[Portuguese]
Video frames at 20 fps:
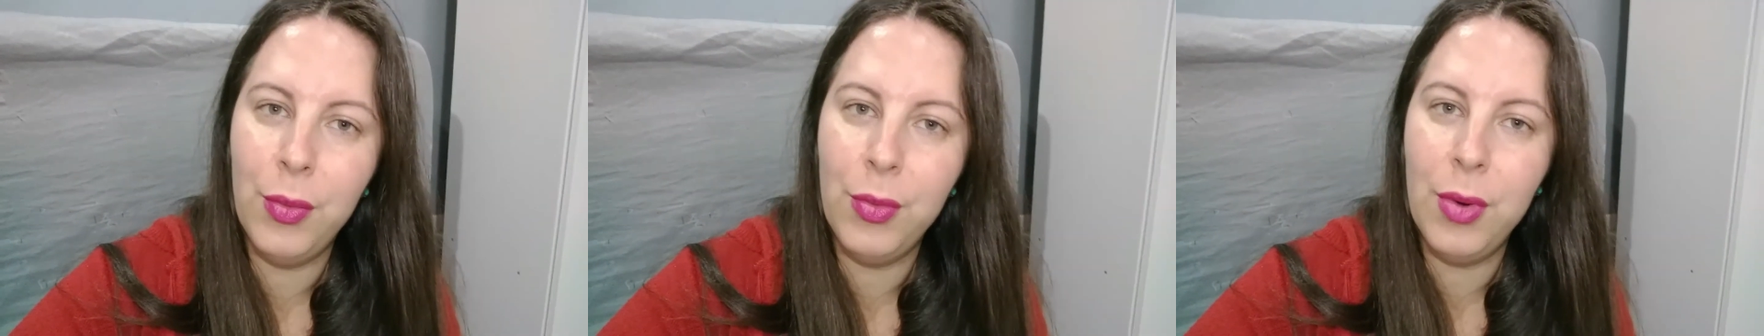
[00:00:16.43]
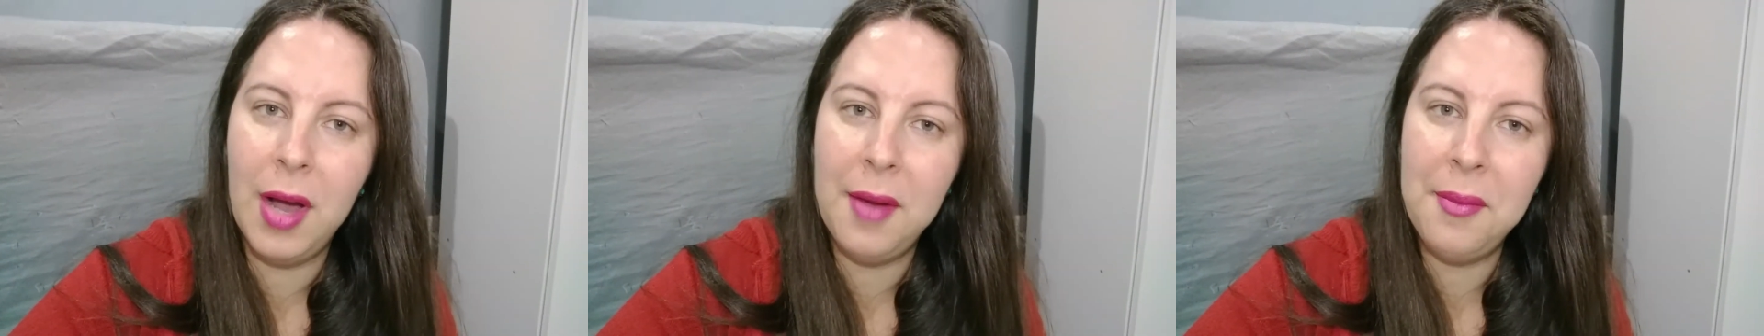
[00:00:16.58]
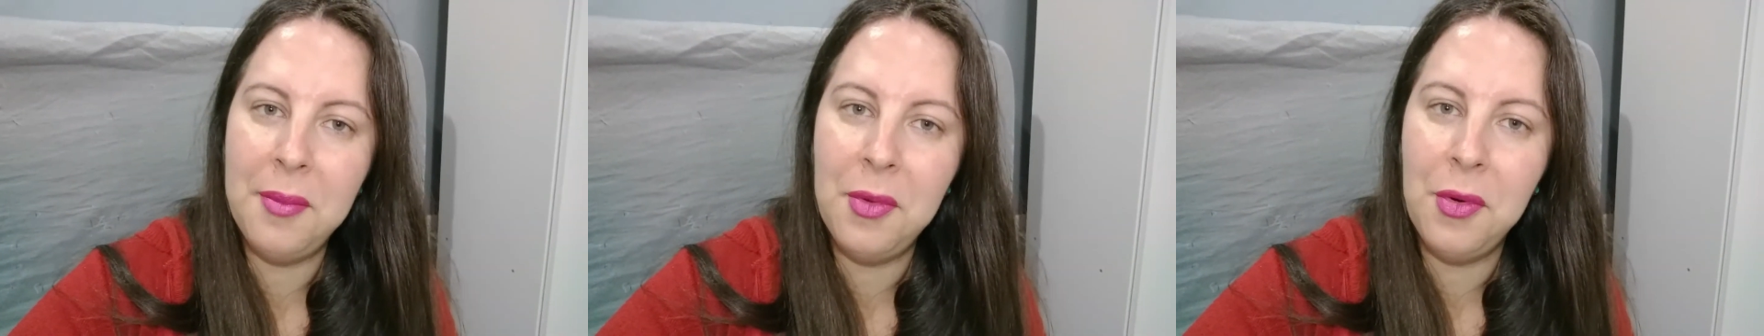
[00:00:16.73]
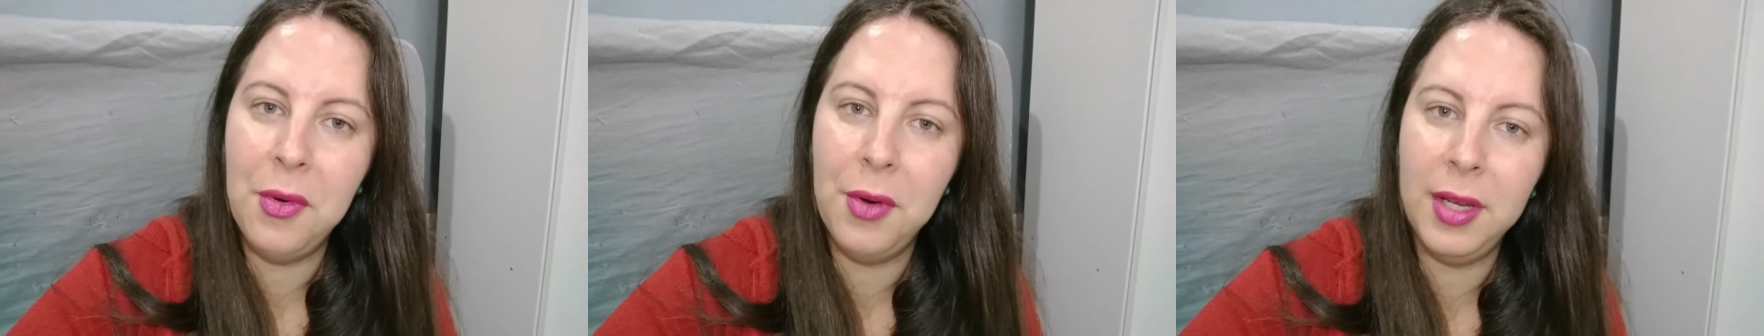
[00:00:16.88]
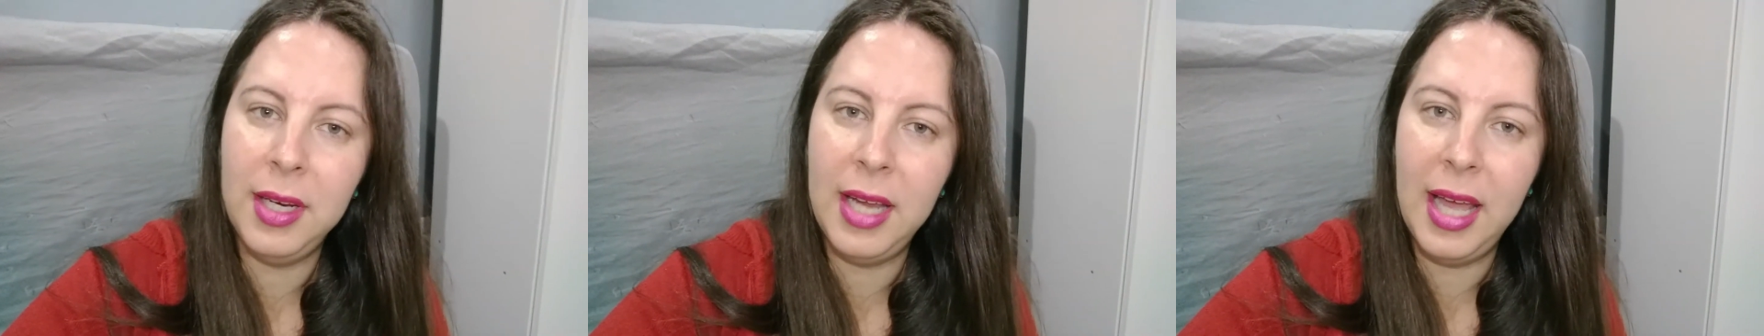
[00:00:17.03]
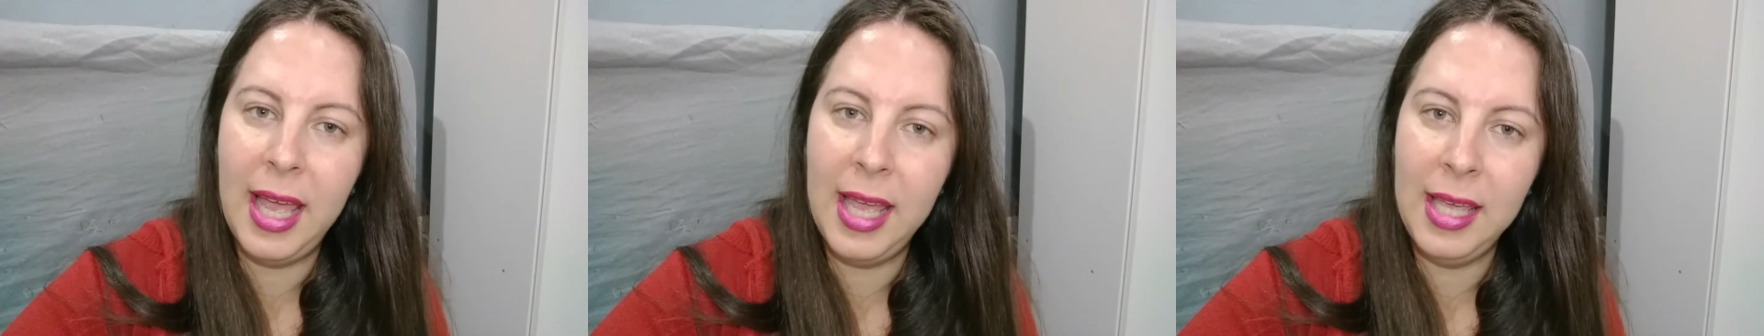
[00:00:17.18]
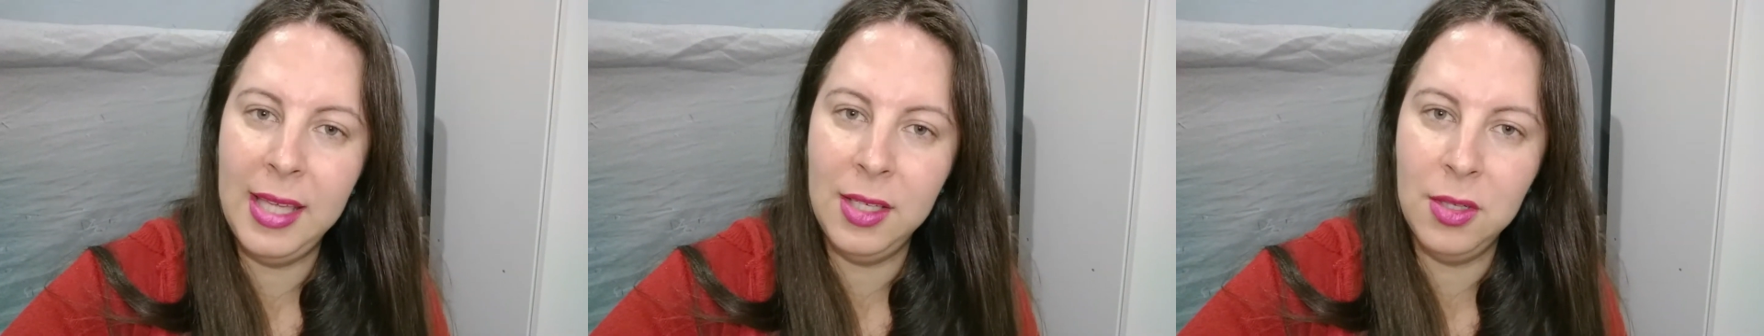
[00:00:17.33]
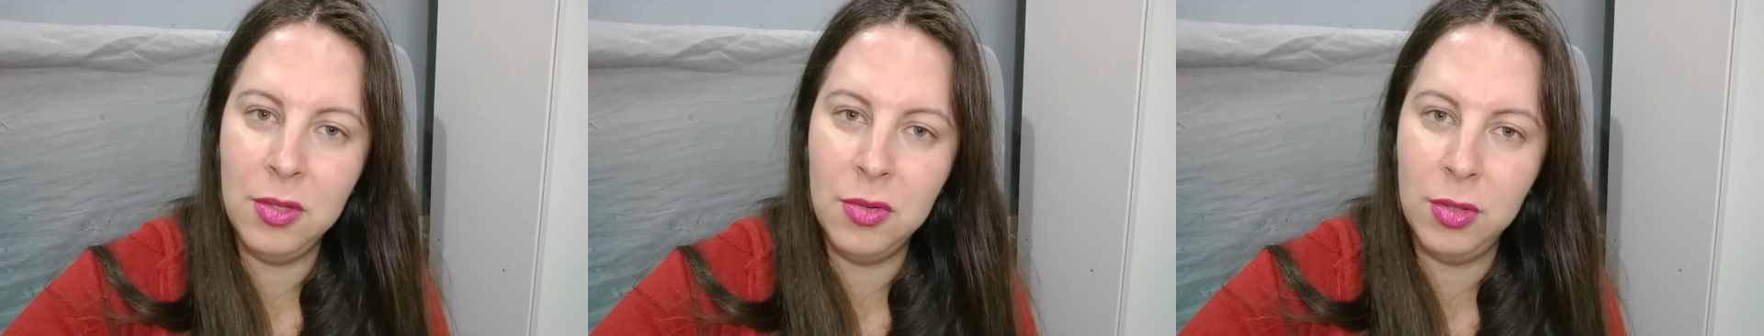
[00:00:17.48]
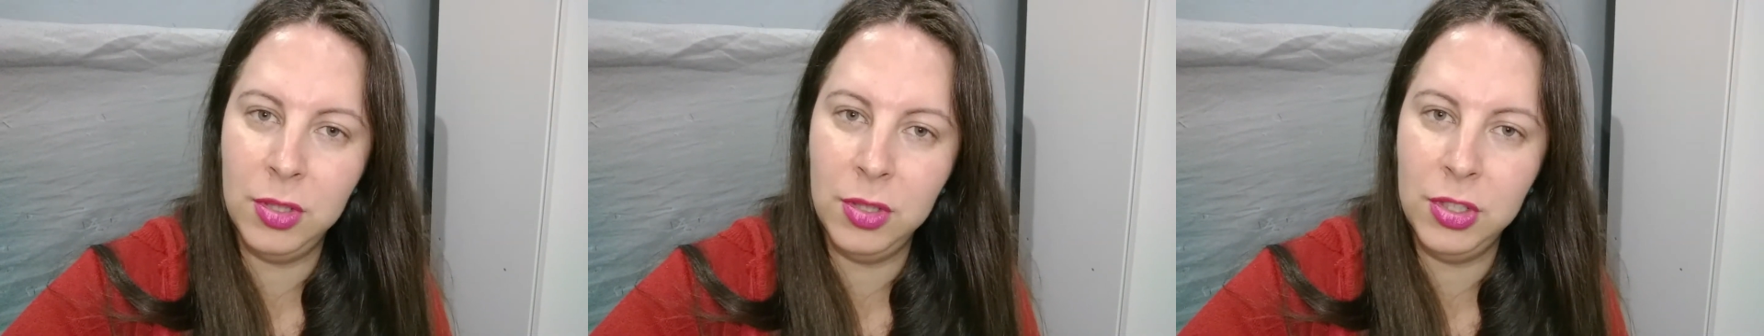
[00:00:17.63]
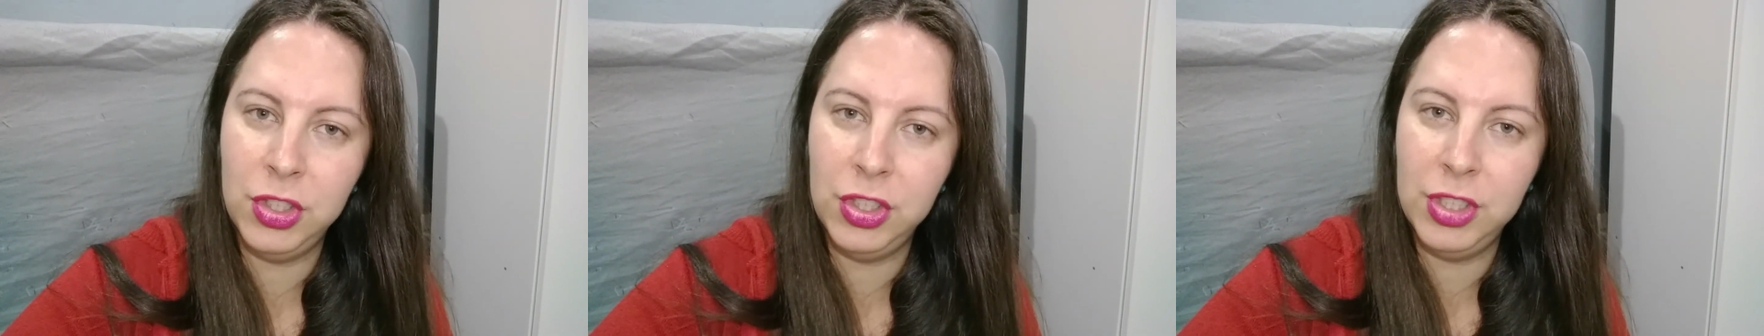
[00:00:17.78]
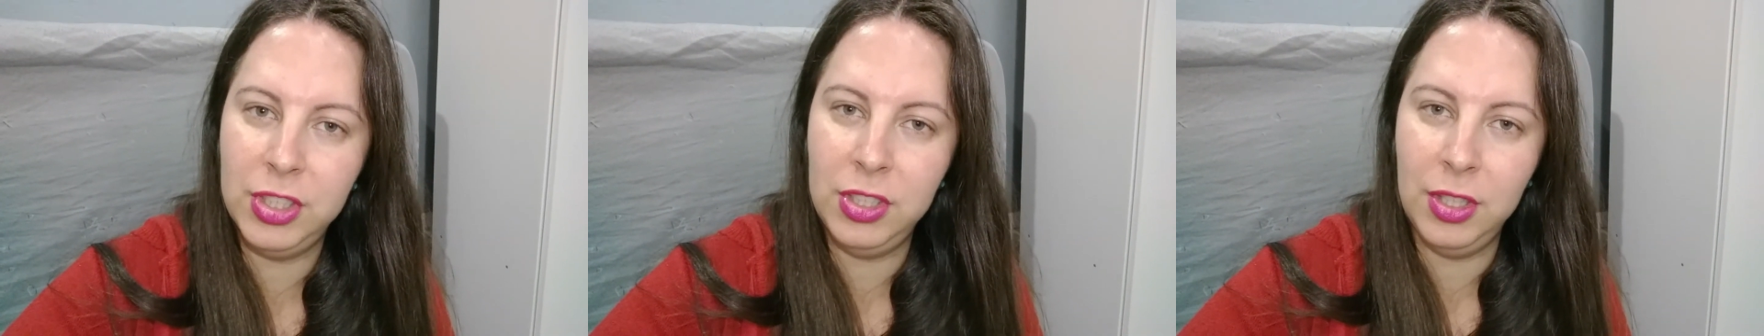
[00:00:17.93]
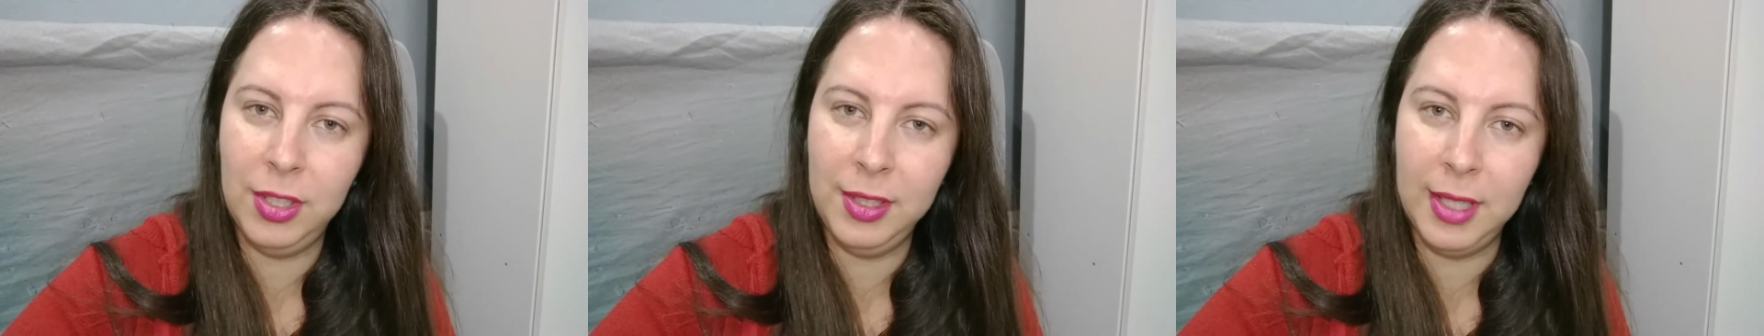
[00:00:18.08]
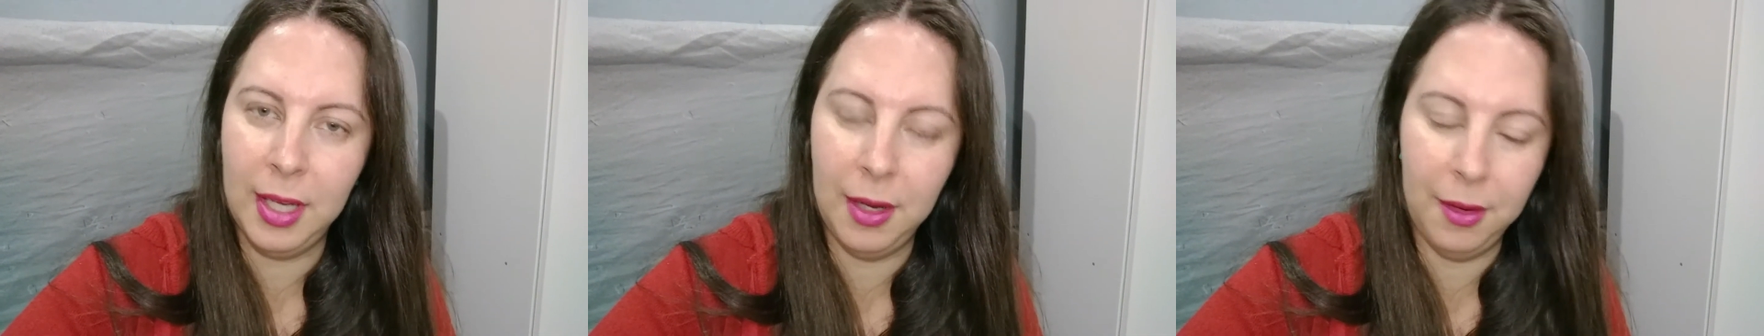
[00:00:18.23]
o amor é
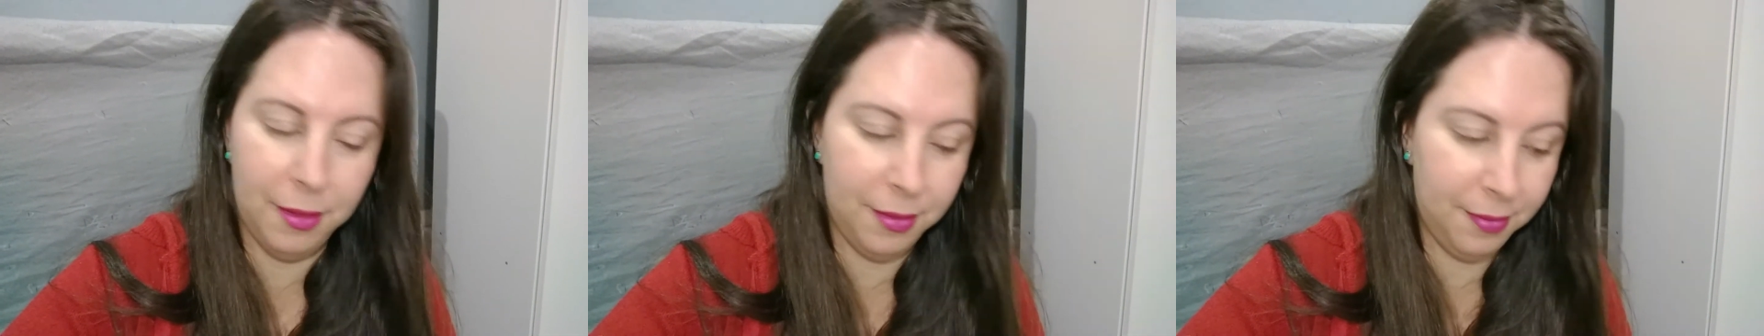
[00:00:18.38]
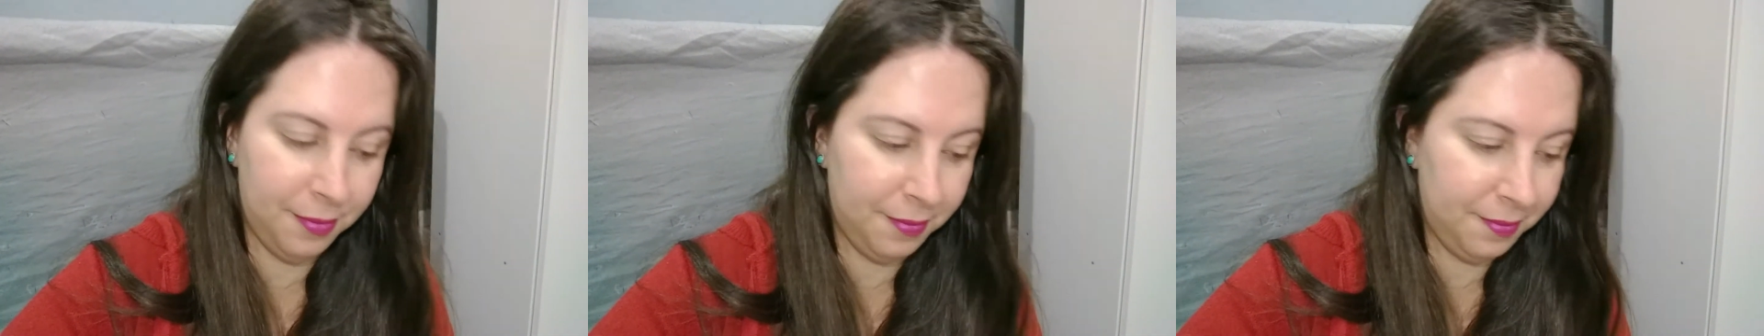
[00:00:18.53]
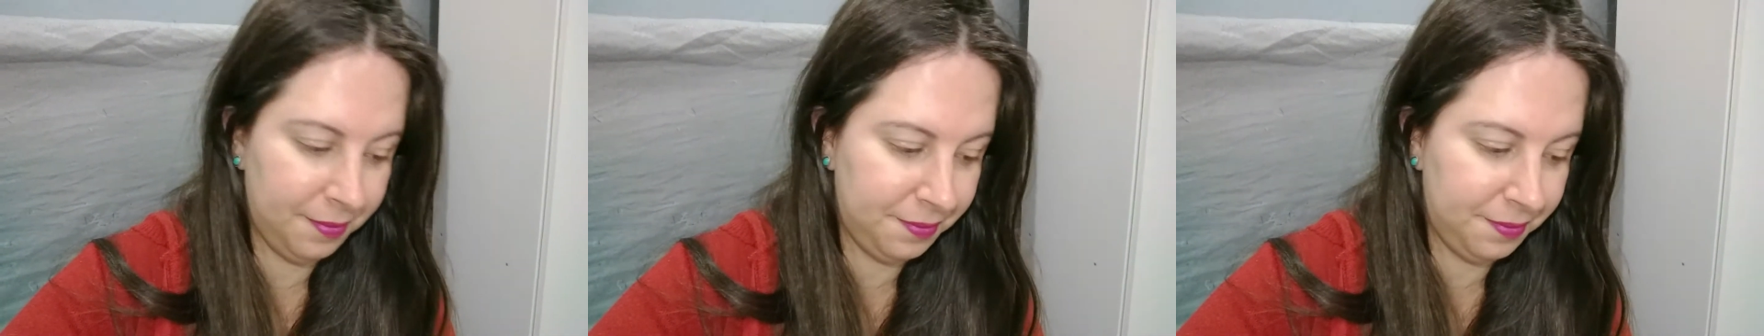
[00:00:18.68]
incondicional.